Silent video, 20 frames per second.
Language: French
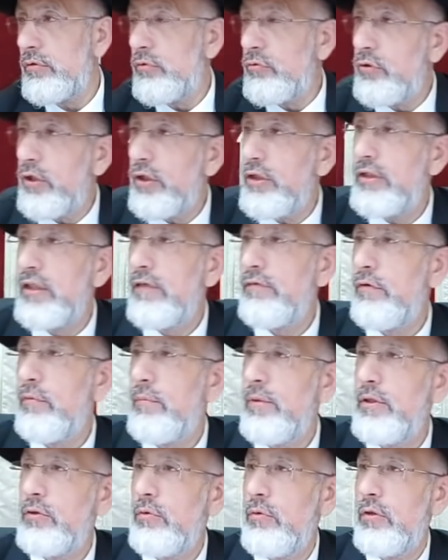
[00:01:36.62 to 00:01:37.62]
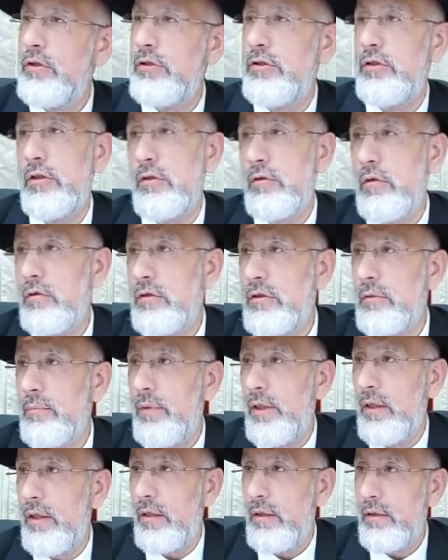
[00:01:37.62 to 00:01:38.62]
Toutes les informations à la synagogue, c'est
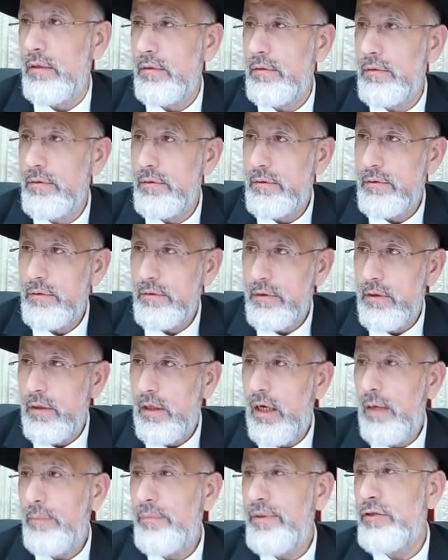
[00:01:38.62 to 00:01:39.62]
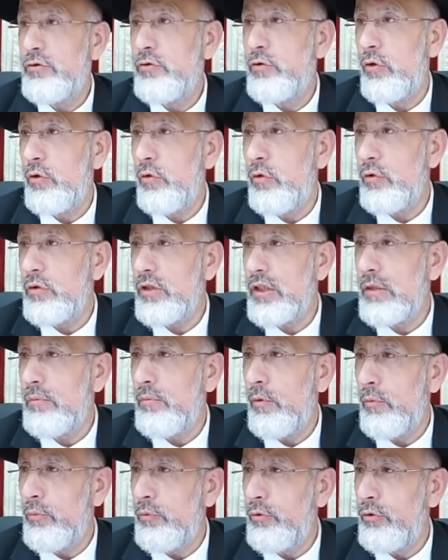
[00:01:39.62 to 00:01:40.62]
pas un pied sur l'autre, il te
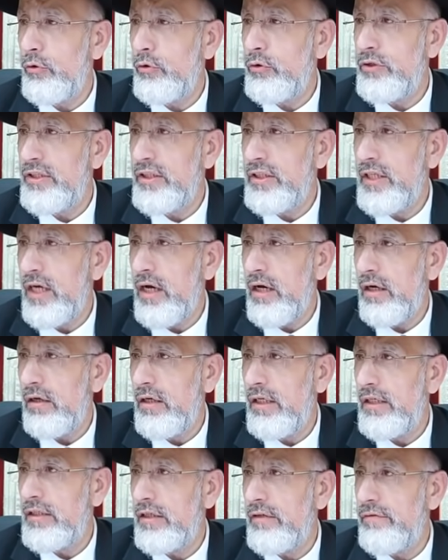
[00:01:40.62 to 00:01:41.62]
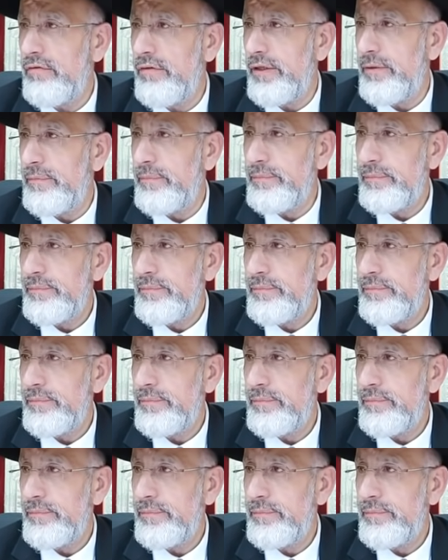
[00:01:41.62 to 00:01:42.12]
manque plus que le cigare et le café.